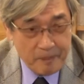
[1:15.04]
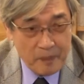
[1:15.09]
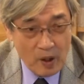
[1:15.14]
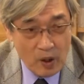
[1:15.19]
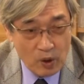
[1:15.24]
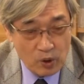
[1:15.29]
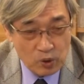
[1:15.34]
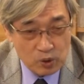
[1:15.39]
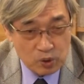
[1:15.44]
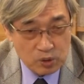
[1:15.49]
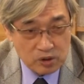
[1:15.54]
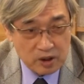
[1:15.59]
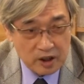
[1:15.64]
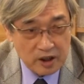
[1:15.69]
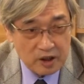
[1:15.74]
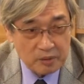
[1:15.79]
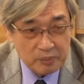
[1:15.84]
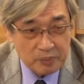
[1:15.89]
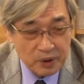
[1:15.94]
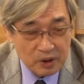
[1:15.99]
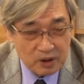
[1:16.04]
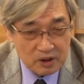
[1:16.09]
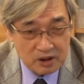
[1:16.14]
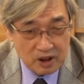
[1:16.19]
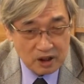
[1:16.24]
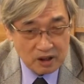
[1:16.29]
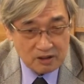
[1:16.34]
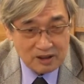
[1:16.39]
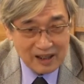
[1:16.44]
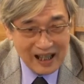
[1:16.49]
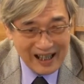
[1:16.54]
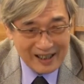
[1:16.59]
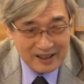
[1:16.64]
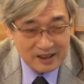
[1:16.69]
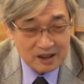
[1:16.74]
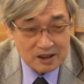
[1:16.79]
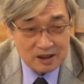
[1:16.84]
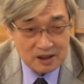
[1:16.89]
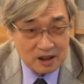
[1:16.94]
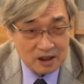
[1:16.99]
如何破曹大
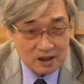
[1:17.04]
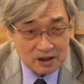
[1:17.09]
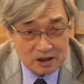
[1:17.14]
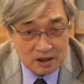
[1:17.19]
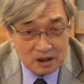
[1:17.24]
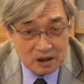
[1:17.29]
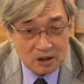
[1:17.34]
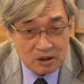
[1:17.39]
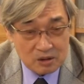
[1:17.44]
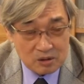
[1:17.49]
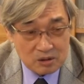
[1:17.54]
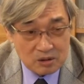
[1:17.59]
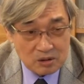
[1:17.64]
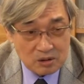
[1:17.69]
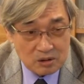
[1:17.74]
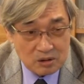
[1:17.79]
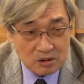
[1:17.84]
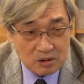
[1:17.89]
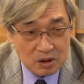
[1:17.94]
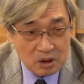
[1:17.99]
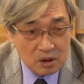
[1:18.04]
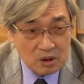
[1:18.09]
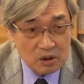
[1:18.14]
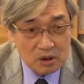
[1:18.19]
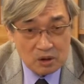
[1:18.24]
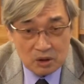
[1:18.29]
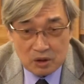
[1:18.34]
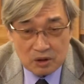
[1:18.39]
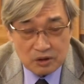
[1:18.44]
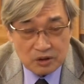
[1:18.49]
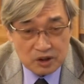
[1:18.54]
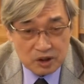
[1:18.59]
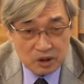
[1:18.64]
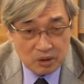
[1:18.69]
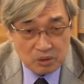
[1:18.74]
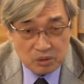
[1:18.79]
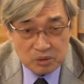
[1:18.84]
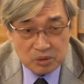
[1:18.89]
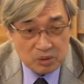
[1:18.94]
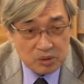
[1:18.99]
计的时候，
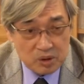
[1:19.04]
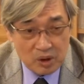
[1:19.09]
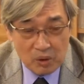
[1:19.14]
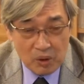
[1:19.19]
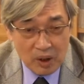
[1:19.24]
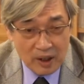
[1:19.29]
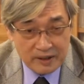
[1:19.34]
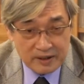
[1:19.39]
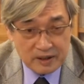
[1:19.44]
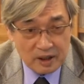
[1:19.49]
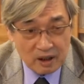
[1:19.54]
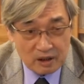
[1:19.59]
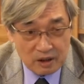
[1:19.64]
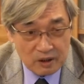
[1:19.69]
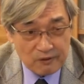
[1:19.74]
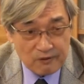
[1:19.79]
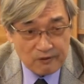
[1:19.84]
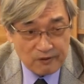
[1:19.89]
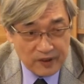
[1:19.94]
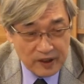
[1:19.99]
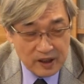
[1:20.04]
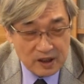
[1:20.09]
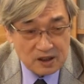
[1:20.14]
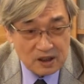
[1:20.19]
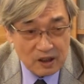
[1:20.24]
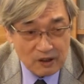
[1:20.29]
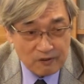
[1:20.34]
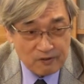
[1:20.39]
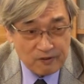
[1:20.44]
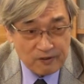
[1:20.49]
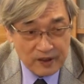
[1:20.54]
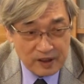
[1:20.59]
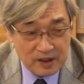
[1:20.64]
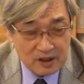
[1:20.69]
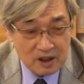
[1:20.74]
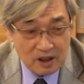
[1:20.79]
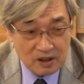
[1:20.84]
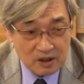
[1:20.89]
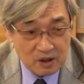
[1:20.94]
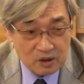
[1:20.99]
周瑜的话讲得非常非
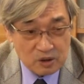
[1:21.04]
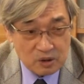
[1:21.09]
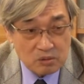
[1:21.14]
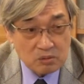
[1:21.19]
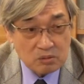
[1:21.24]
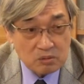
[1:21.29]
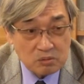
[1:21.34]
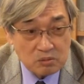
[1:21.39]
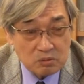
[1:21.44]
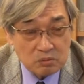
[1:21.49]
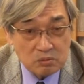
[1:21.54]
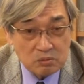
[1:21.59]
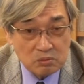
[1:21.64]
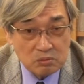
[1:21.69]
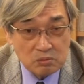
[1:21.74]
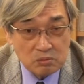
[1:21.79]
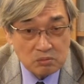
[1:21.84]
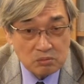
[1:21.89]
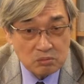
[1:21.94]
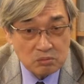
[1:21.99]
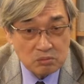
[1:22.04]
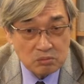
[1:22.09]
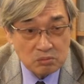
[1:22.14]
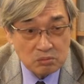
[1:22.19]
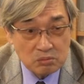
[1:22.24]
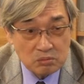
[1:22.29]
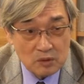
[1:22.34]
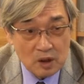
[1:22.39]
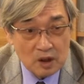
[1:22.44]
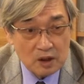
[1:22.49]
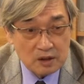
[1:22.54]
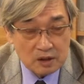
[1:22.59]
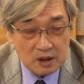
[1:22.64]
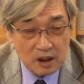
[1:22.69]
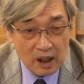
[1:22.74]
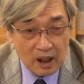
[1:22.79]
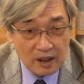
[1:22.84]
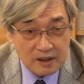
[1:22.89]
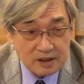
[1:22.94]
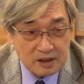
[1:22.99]
常的重。
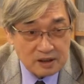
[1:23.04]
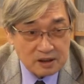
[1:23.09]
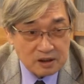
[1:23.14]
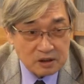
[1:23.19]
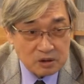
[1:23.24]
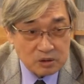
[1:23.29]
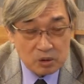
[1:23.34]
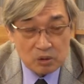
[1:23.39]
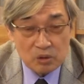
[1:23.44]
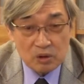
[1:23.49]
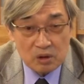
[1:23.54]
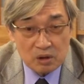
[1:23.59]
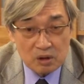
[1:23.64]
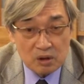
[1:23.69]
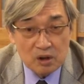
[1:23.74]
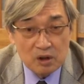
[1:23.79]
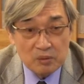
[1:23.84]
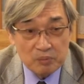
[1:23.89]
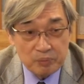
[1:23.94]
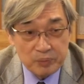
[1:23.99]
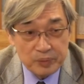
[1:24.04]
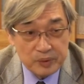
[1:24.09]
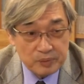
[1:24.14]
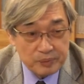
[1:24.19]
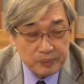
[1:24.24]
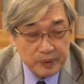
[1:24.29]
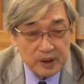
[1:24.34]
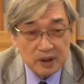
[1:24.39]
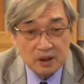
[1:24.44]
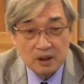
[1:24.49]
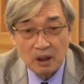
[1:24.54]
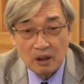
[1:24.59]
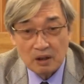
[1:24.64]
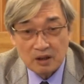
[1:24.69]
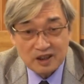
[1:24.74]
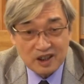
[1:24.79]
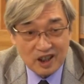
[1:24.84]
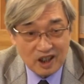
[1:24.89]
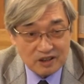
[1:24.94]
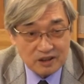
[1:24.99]
他是说不必要
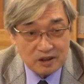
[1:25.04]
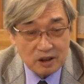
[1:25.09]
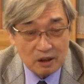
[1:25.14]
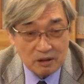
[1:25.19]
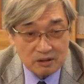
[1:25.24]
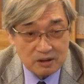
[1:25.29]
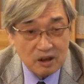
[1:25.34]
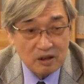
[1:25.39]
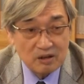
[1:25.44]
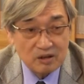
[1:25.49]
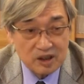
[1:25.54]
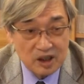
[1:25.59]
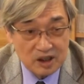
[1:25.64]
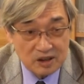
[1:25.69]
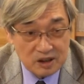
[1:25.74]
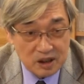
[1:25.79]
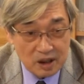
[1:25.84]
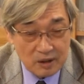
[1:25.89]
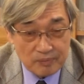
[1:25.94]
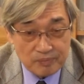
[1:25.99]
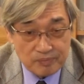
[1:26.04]
向曹操称臣。